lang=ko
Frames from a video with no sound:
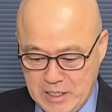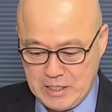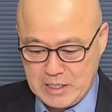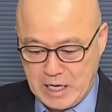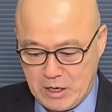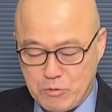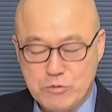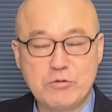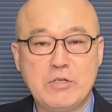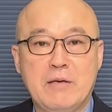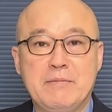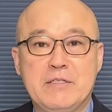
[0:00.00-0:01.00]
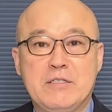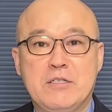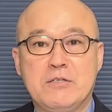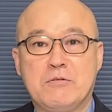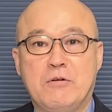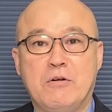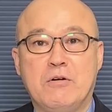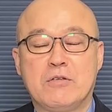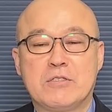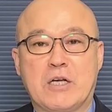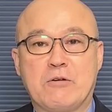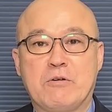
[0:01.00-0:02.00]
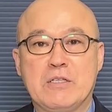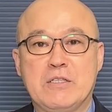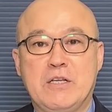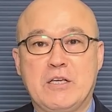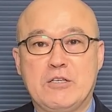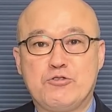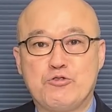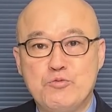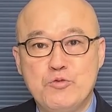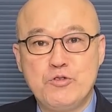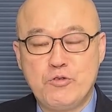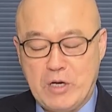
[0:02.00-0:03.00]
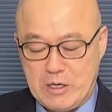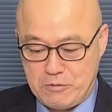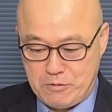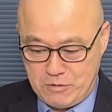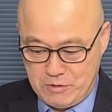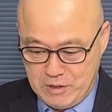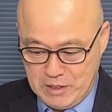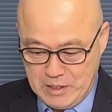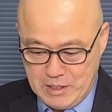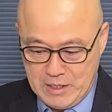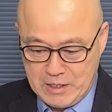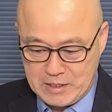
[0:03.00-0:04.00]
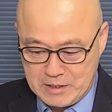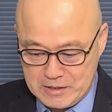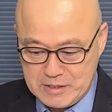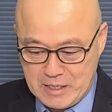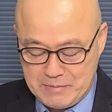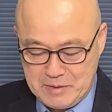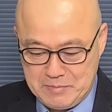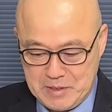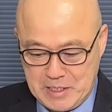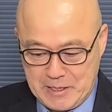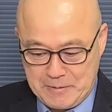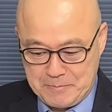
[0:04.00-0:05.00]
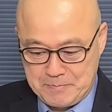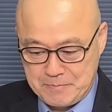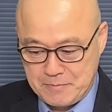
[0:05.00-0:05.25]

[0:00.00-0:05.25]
이 각오도 내비치고 장관들에게 주문도 하고 그런 셈입니다.